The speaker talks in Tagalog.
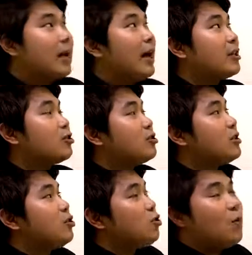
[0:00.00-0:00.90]
At
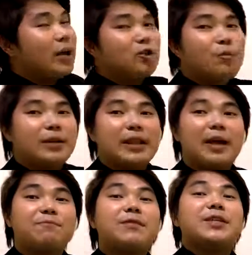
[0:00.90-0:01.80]
si Yuan kumita
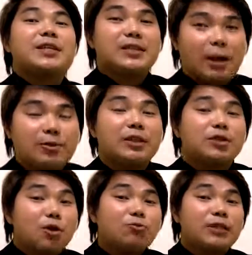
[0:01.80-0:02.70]
ng
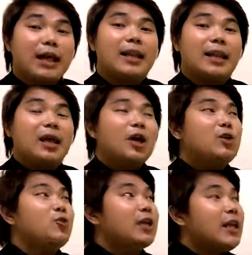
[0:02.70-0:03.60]
56,000 total.
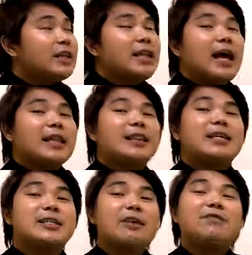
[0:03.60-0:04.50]
Yung kinita lahat
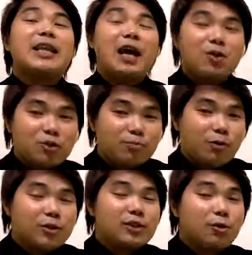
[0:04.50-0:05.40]
ng 7 accounts
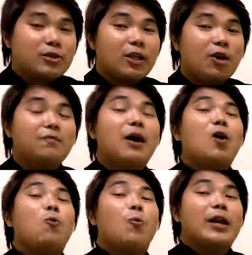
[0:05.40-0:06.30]
mo is total of
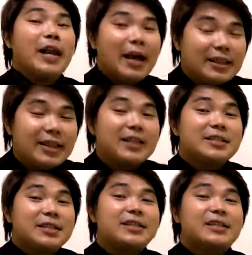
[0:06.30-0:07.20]

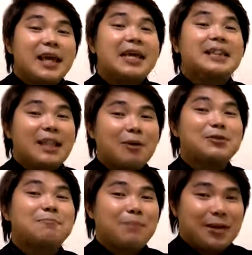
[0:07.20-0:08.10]
168,000
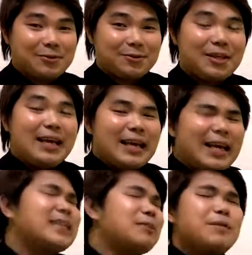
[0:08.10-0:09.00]
pesos.
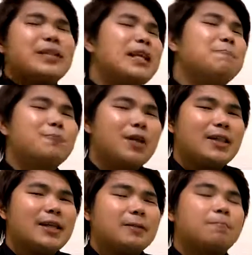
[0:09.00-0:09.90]
Kaya sabihin na lang po
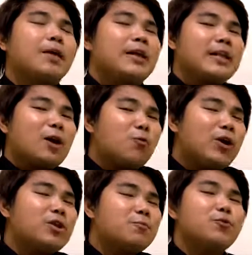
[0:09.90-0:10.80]
natin,
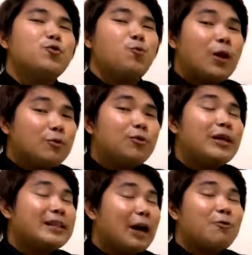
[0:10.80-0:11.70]
nakuha niyo po yung
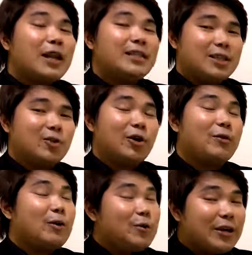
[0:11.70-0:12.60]
walong downlines niyo
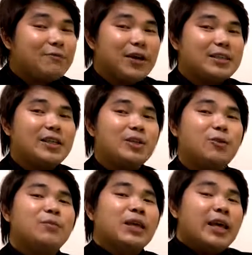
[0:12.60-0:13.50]
or walong invites
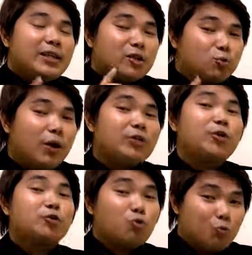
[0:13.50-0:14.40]
niyo in just 1
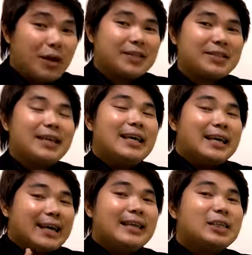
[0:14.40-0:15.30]
or 2 months.
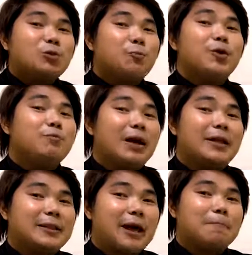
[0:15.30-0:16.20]
Guys, ito po yung
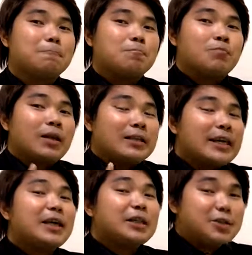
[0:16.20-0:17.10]
maganda.
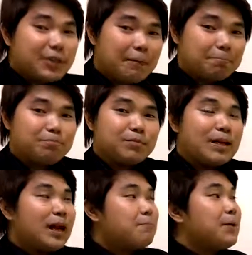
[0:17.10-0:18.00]
Second step,
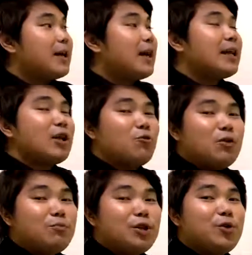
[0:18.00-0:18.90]
kapag
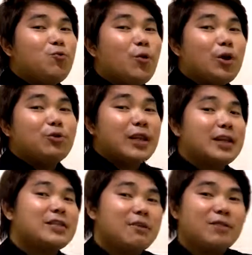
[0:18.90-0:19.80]
nakuha mo na yung walo
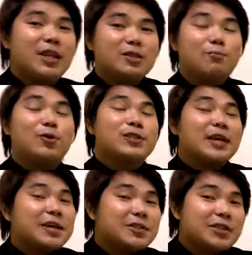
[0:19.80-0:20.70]
na nag-7 heads mo,
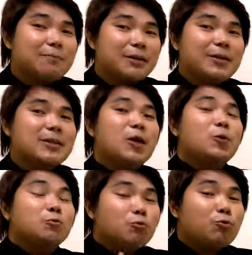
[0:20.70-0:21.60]
second step is
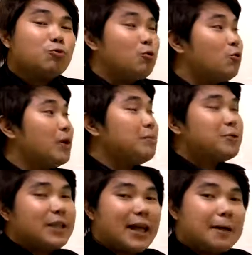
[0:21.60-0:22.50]
tutulungan
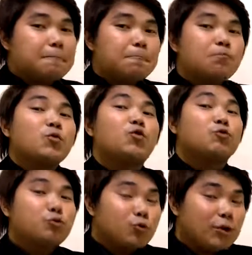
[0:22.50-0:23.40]
mo sila or
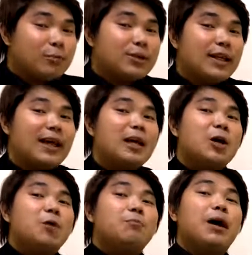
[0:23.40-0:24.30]
tuturuan mo sila
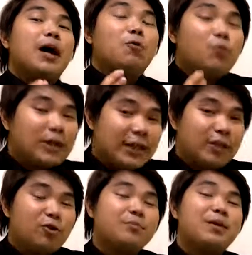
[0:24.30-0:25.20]
makakuha din or